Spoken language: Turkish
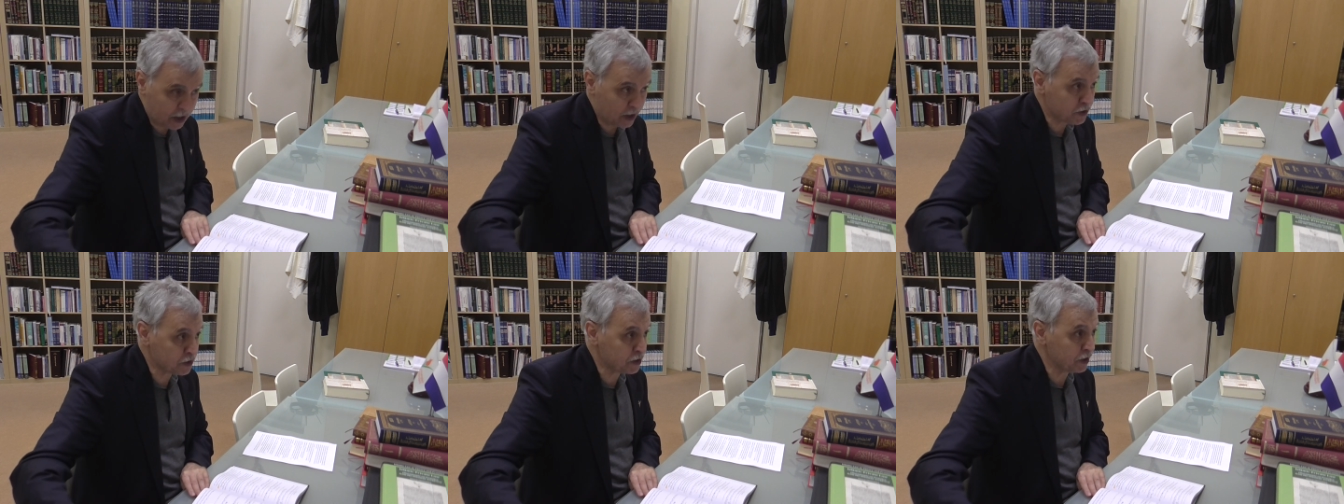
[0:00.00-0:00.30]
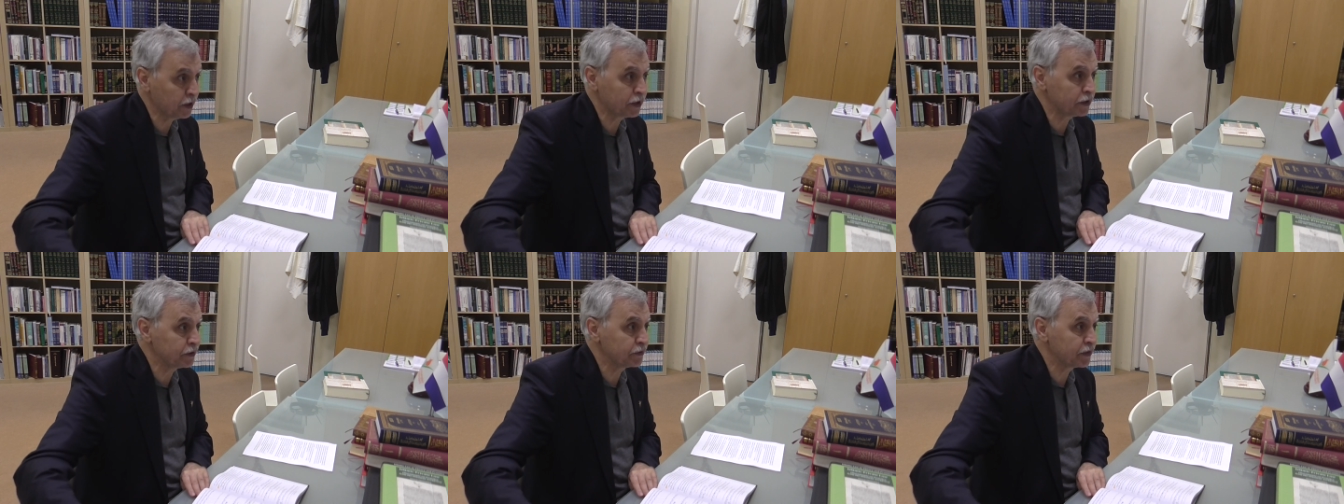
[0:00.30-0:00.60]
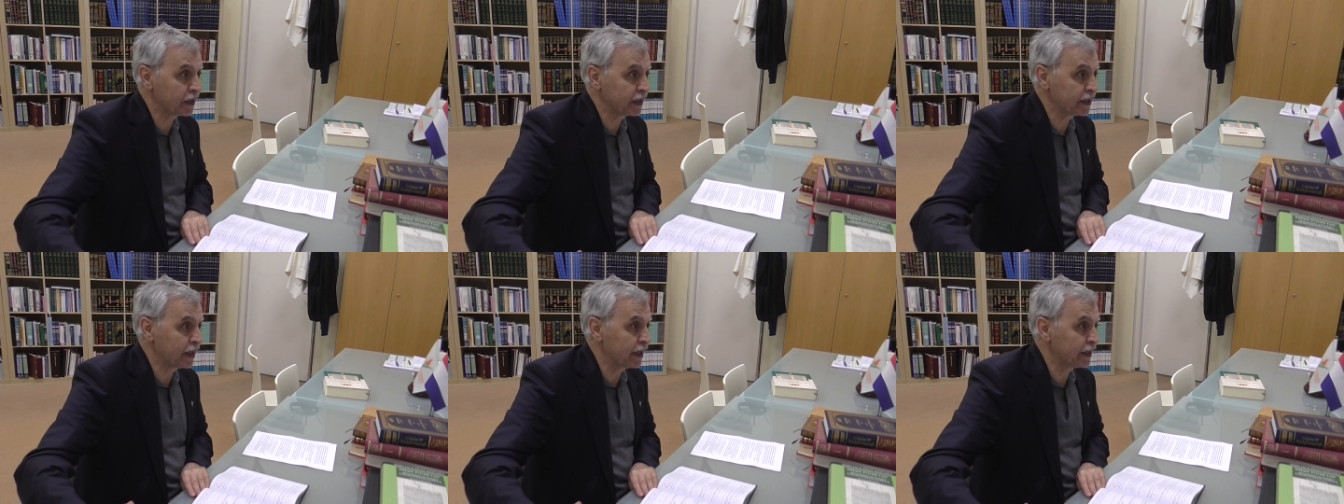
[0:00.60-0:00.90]

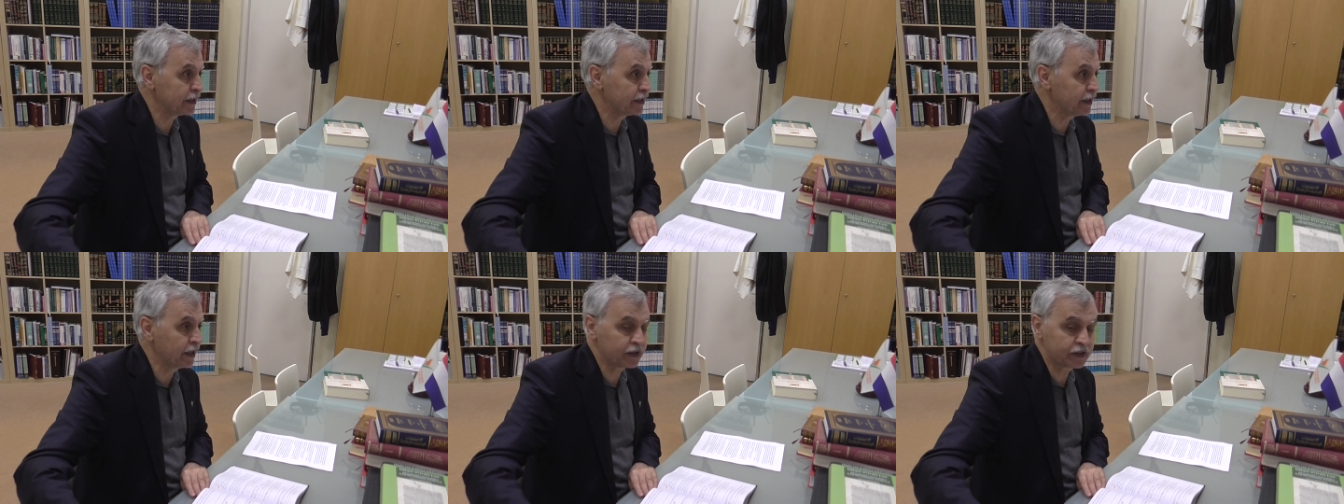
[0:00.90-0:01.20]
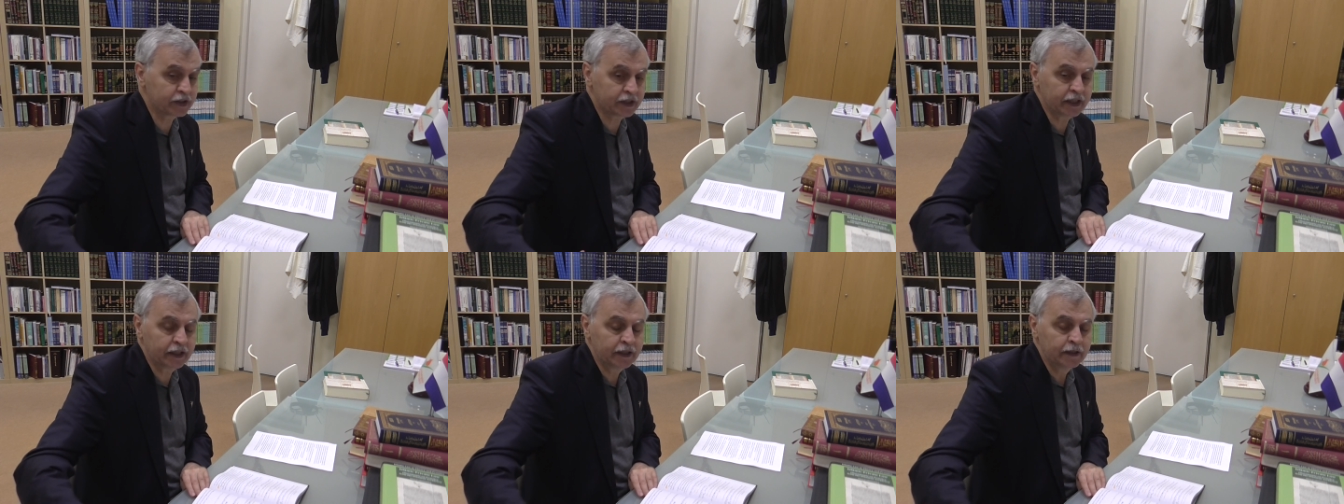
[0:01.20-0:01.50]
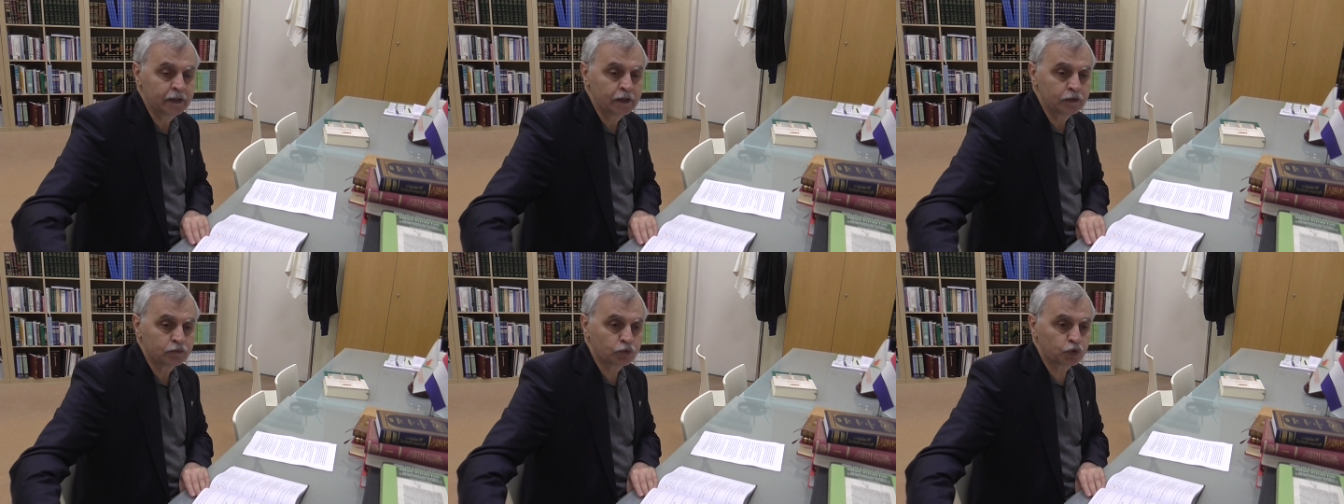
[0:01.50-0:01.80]
karşılığında yani der ki
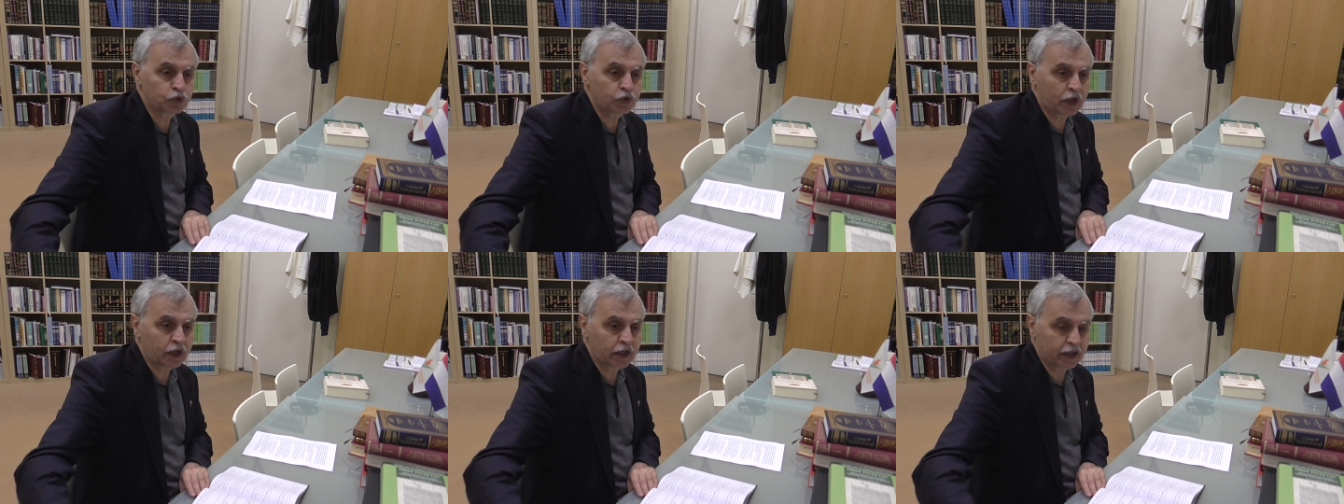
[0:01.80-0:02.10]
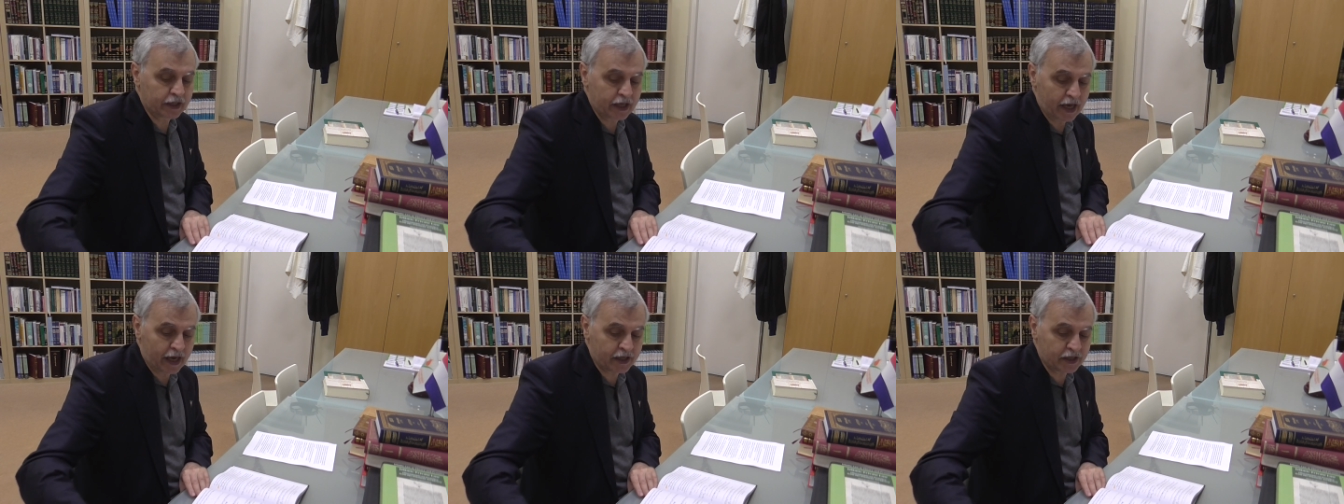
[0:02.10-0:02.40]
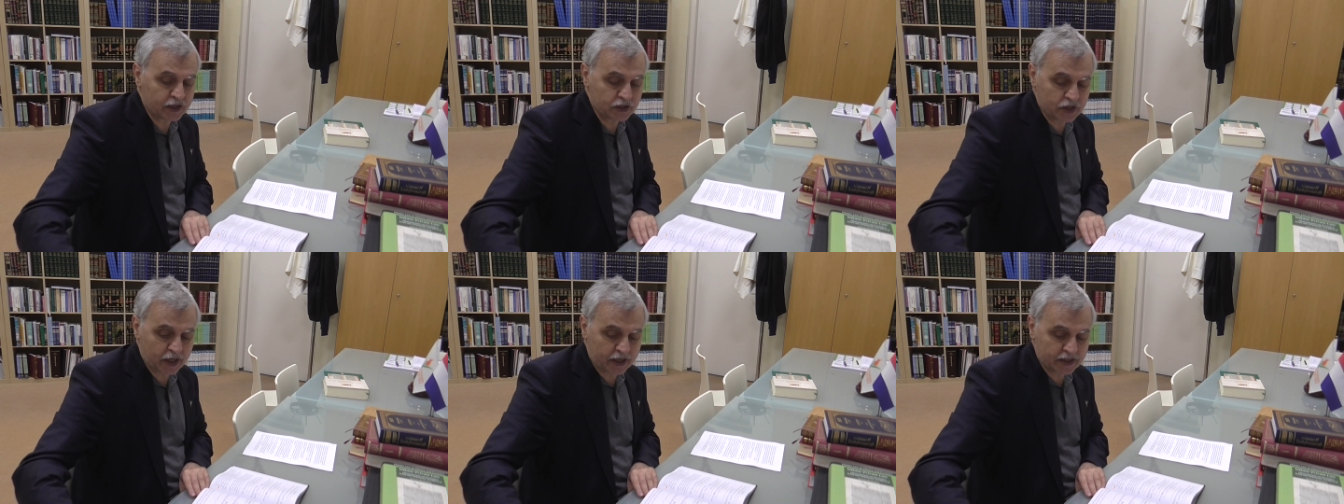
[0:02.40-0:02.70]
bu tarlayı
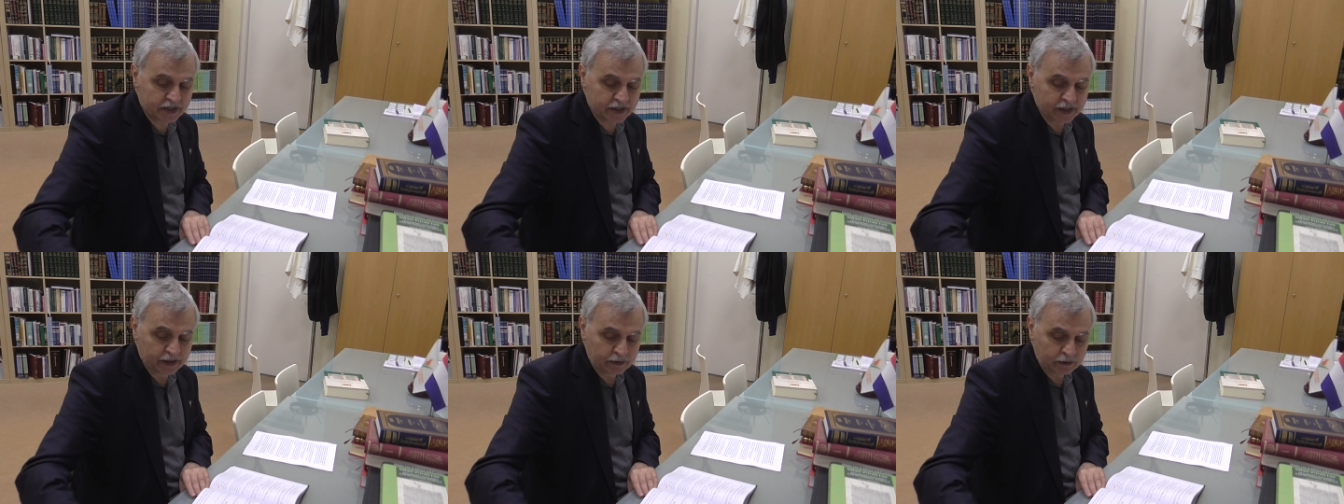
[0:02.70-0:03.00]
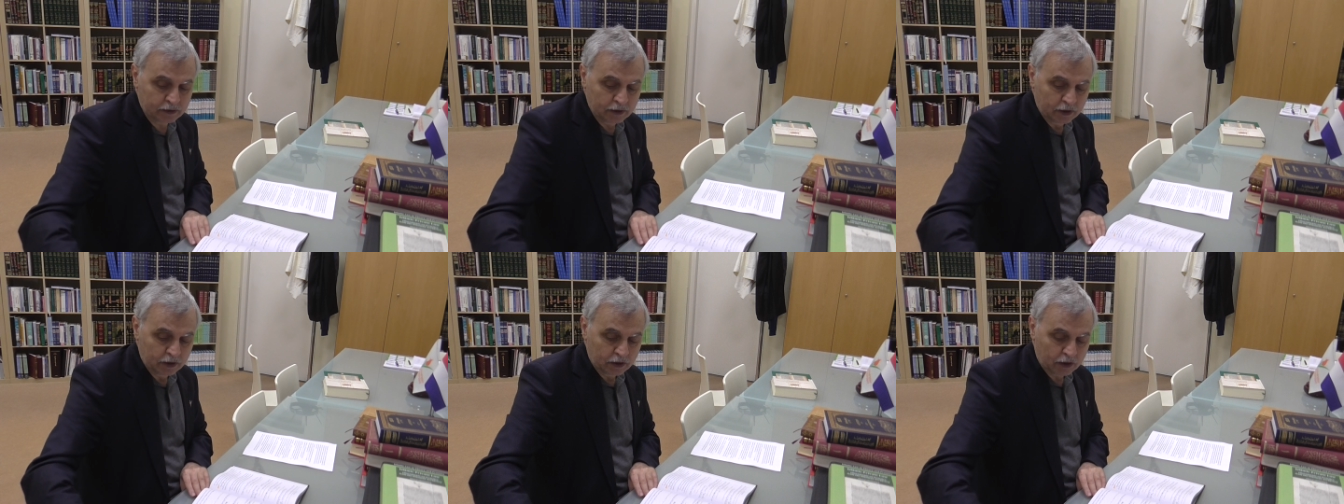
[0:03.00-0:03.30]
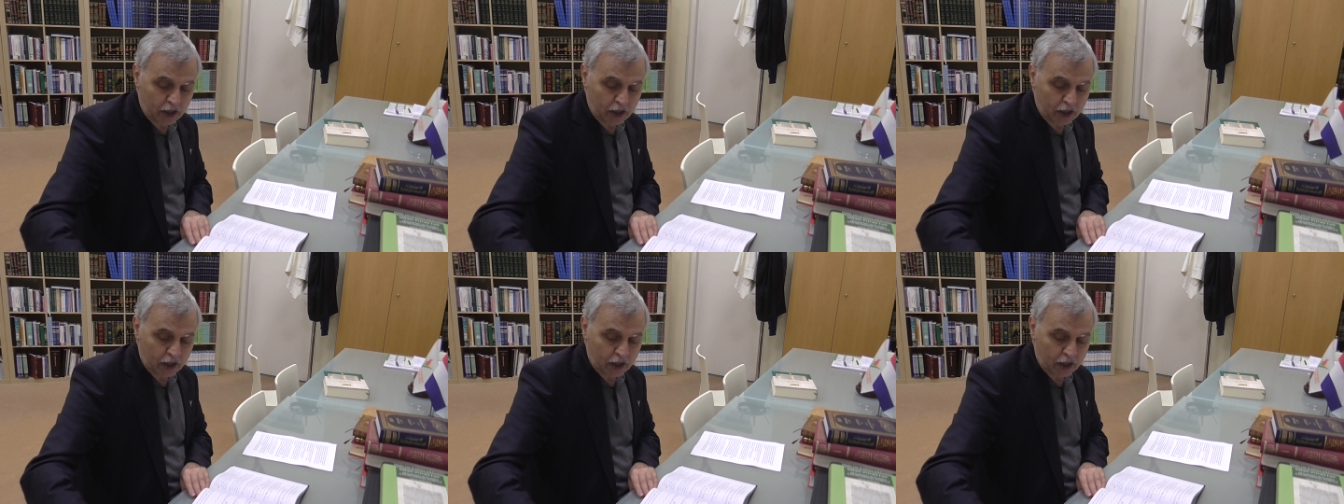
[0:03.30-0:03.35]
ekeceksin,